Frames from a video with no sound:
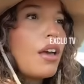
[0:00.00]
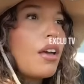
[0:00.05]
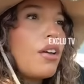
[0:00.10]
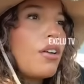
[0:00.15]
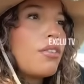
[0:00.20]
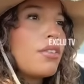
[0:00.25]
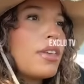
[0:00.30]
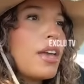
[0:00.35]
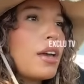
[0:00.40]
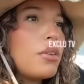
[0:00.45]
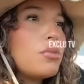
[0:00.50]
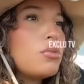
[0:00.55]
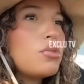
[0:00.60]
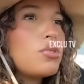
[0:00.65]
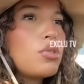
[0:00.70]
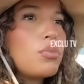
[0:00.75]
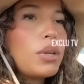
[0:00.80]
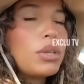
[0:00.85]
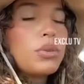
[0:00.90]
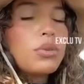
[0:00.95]
Euh, il y a une
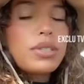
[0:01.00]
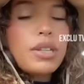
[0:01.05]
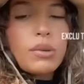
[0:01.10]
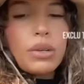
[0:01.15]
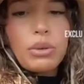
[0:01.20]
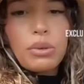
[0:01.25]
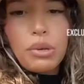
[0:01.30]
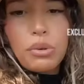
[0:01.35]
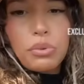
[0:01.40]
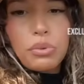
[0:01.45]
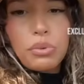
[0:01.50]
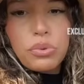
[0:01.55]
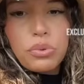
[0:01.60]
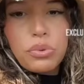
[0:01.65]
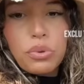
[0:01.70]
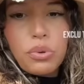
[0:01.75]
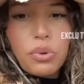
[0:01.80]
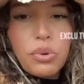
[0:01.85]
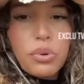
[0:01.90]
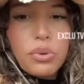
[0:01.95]
semaine de ça, on a eu un
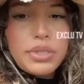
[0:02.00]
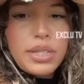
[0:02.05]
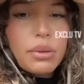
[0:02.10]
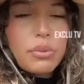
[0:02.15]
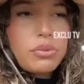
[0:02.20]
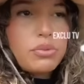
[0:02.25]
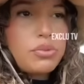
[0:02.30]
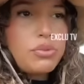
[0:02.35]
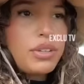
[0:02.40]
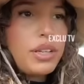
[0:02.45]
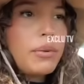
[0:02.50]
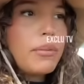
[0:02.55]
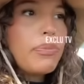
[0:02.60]
au salon du